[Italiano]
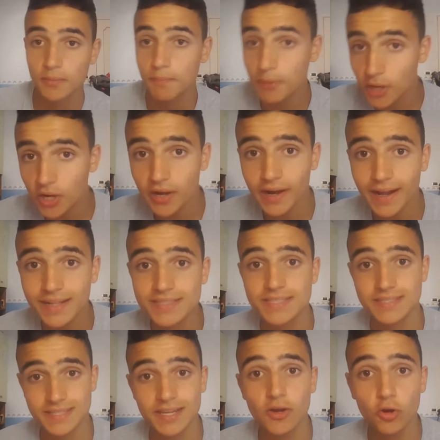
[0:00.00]
Però ragazzi,
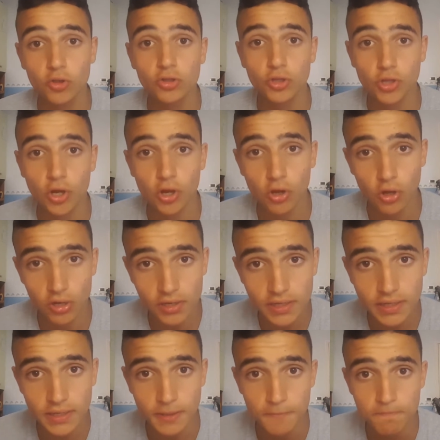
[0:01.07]
secondo Yongo
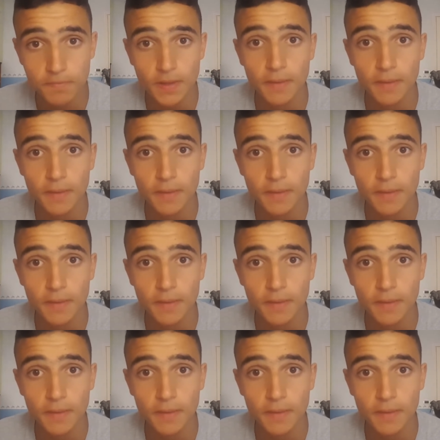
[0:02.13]
lì,